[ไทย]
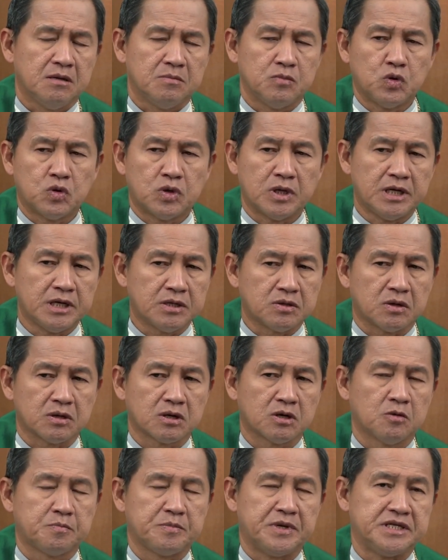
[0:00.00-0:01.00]
บุคลิกของ
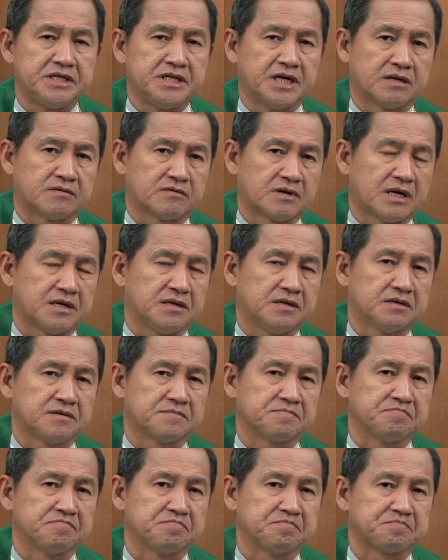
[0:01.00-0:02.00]
เขาเป็นอย่างไร
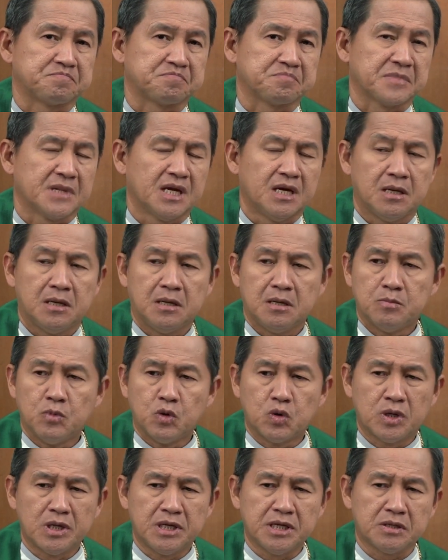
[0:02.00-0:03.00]
บุ
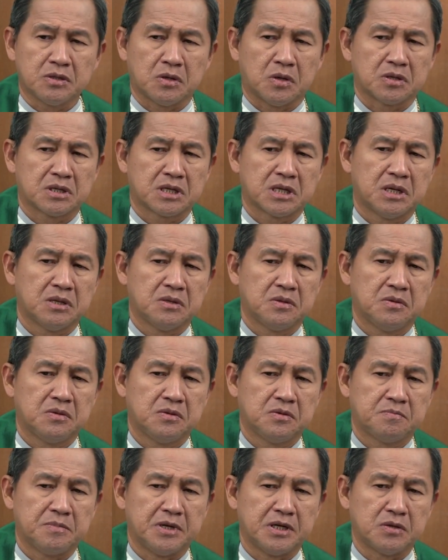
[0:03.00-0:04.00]
คลิกของเขา
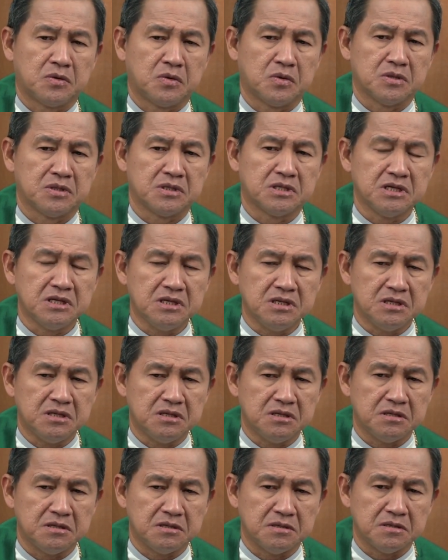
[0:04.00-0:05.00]
เป็นคนที่
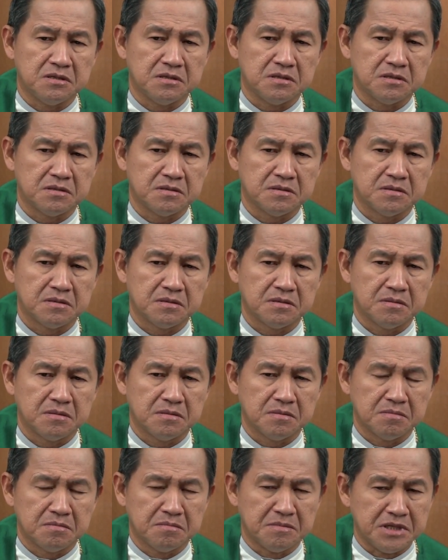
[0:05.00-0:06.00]

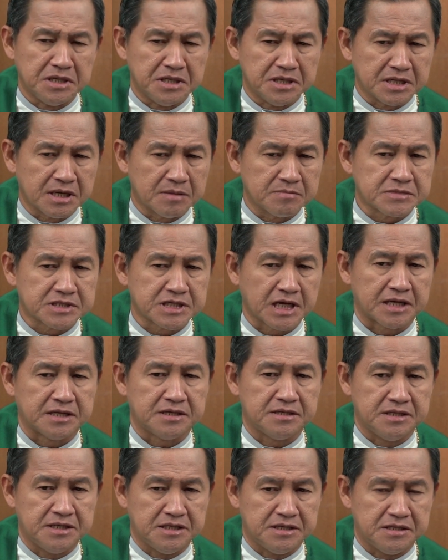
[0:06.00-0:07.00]
มีน้ำใจ
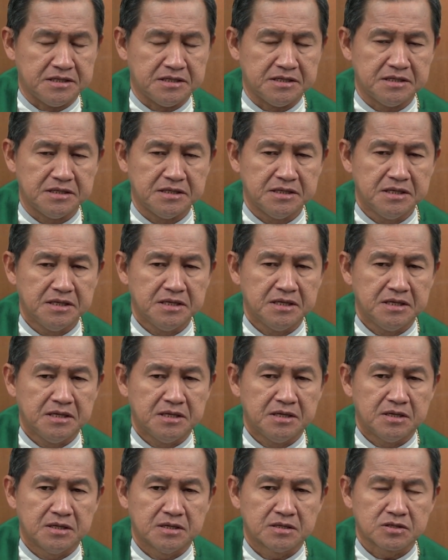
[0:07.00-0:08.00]
ดี
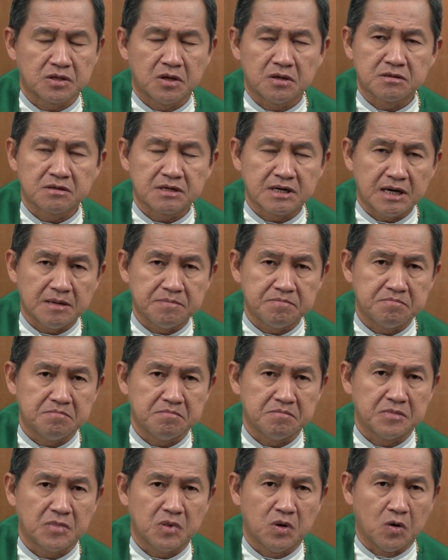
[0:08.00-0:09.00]
ต้อนรับ
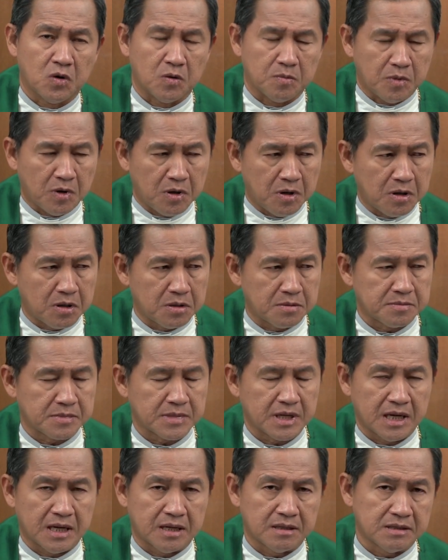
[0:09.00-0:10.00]
โอบอ้อม
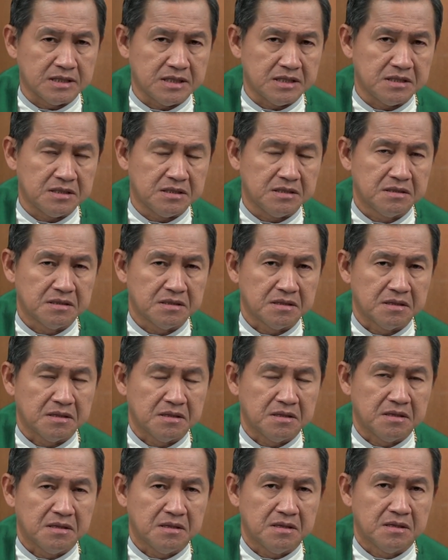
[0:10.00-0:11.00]
อารี
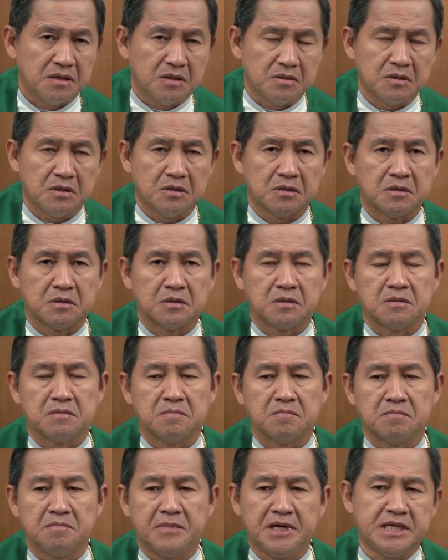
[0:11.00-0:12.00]
แล้วก็
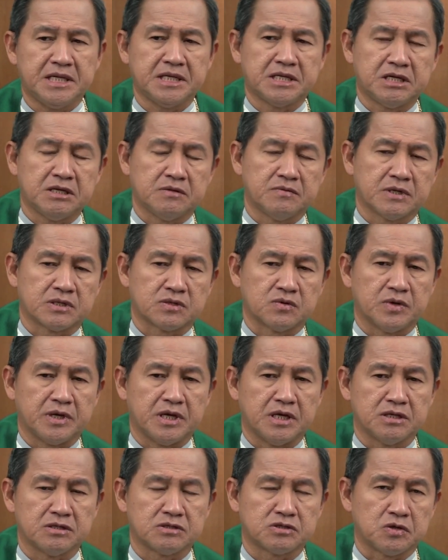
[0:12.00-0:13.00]
ไม่ได้คิดว่าตัว
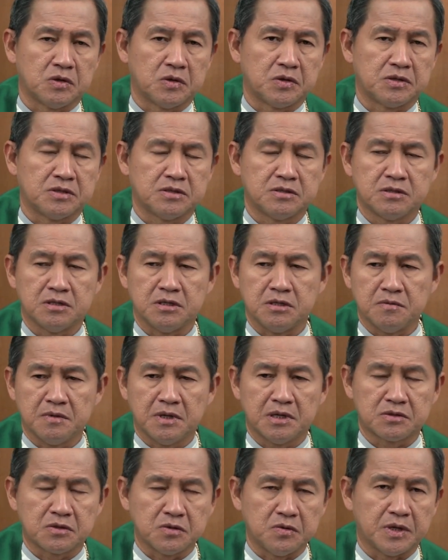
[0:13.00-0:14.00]
เองจนหรือ
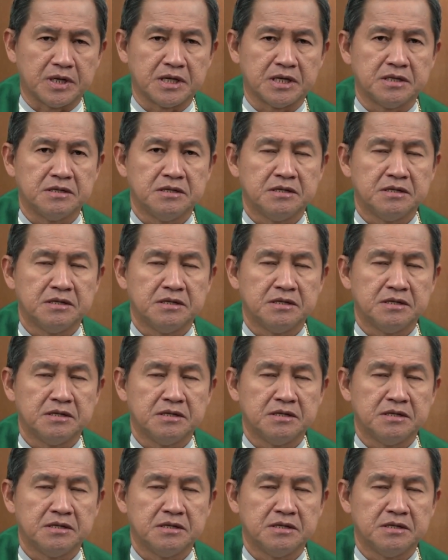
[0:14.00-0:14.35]
ว่ารวย